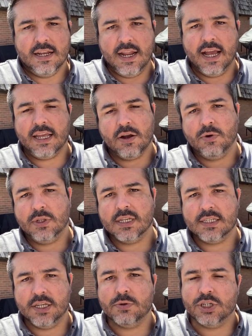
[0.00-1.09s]
né, que
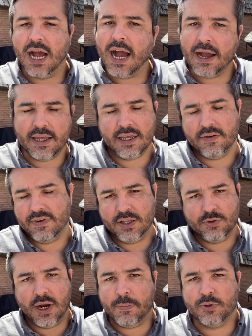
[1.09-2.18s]
aconteceu já e que vai
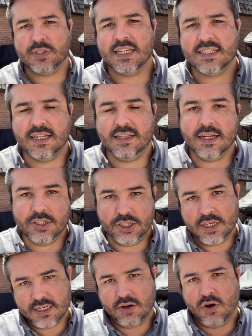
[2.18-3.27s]
durar por 60
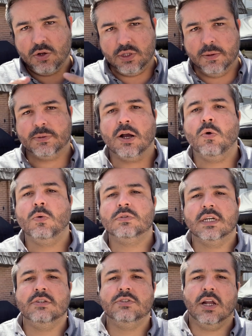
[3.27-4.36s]
dias, agora o tempo está
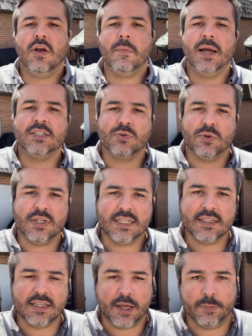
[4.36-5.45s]
contando, já não é mais todo esse
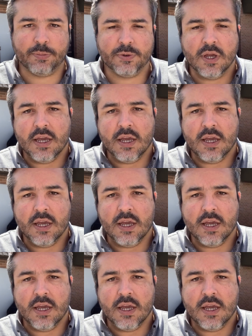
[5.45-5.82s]
tempo.